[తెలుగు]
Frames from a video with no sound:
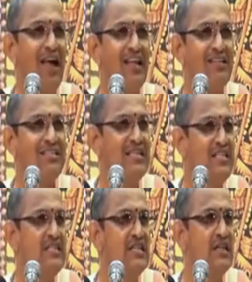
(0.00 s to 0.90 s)
ఆ
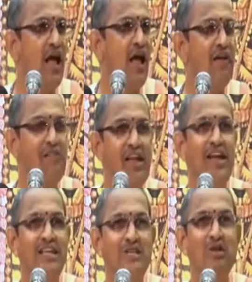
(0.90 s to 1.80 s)
చించిత
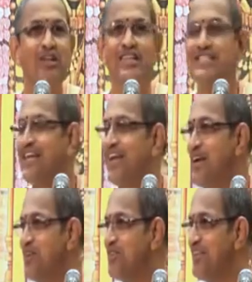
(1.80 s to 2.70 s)
వెంకటేశ్వర దర్శనానికి
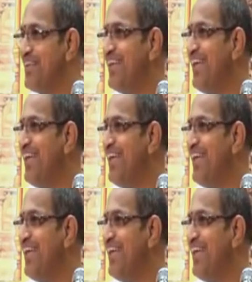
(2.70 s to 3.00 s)
వెడిచింది